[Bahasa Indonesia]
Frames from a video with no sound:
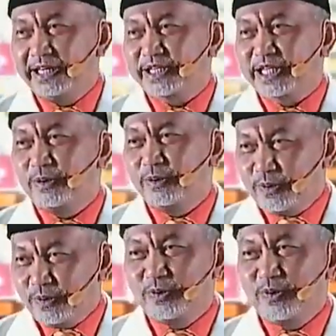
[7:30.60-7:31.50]
di
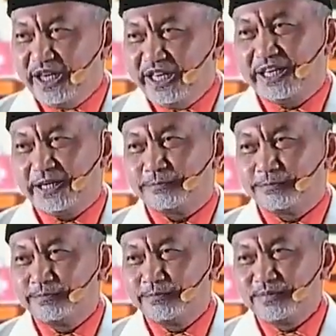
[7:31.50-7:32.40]
seluruh dunia.
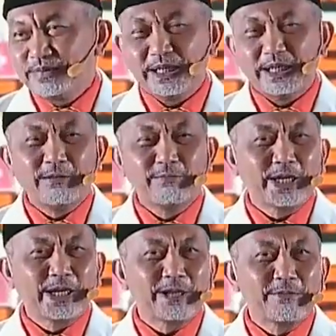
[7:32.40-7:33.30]
Ya,
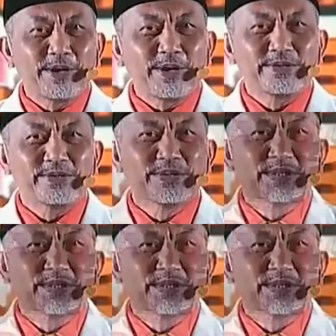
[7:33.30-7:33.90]
berikan aplaus.